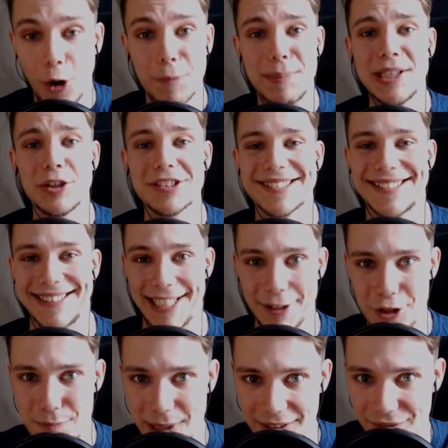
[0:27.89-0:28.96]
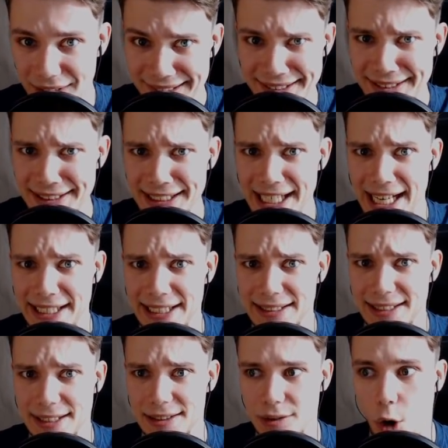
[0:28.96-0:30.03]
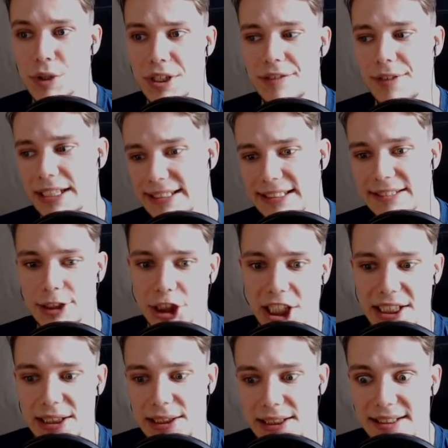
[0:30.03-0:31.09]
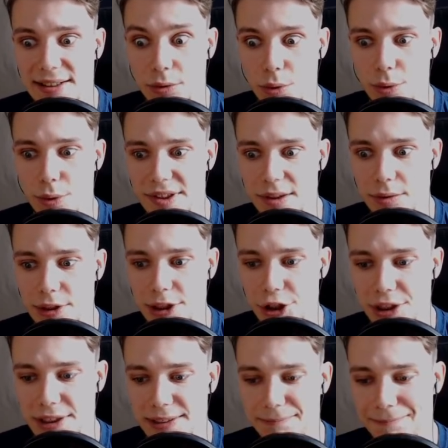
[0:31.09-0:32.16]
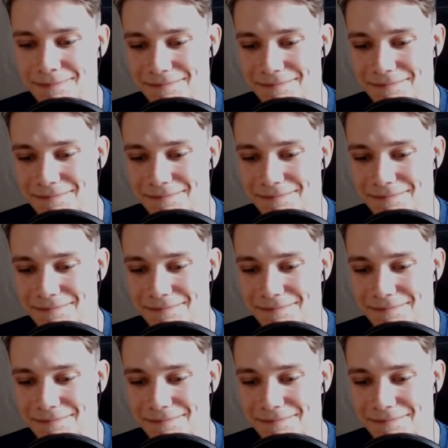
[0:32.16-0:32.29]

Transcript: Und bin auch sehr gespannt, was sich hier geändert hat. Gut, ich werde jetzt wahrscheinlich nicht so groß den Unterschied